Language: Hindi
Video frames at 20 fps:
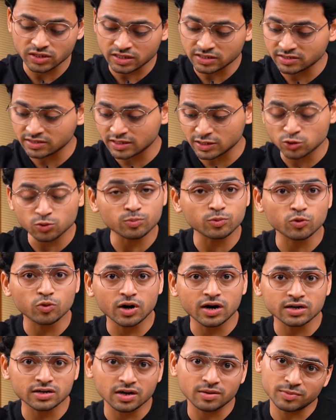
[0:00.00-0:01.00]
येस yes, ये जो प्रो
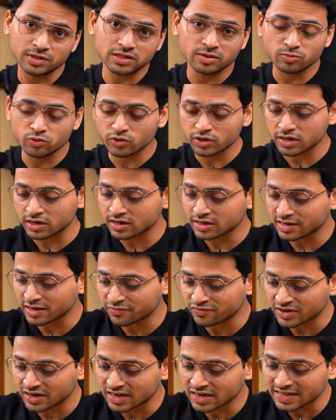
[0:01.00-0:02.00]
आर्ट का मदरबोर्ड है ना
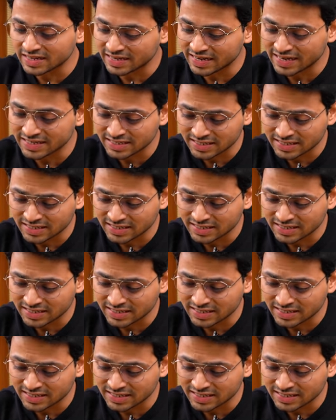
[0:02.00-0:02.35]
डेफिनेटली ये